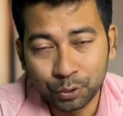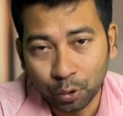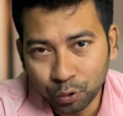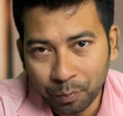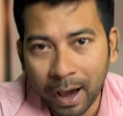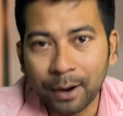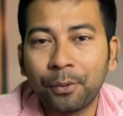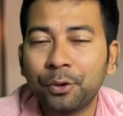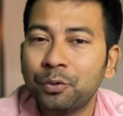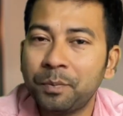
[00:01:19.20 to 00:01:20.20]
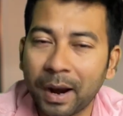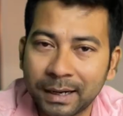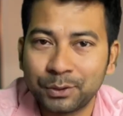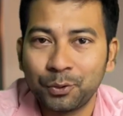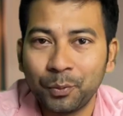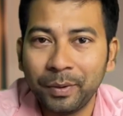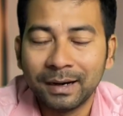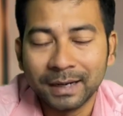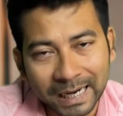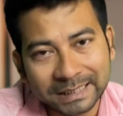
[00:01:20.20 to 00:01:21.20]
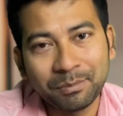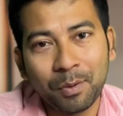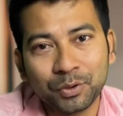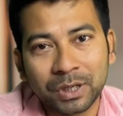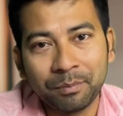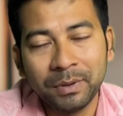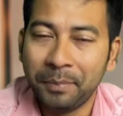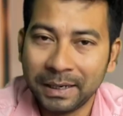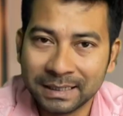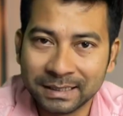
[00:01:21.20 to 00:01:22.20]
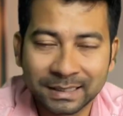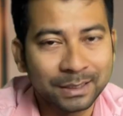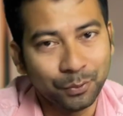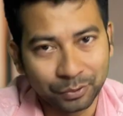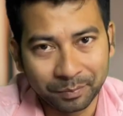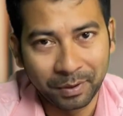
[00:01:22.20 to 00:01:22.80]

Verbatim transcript: যত ভালো করে তুমি প্র্যাকটিস করবে ডাক্তারবাবুর সামনে প্রেজেন্টেশন করতে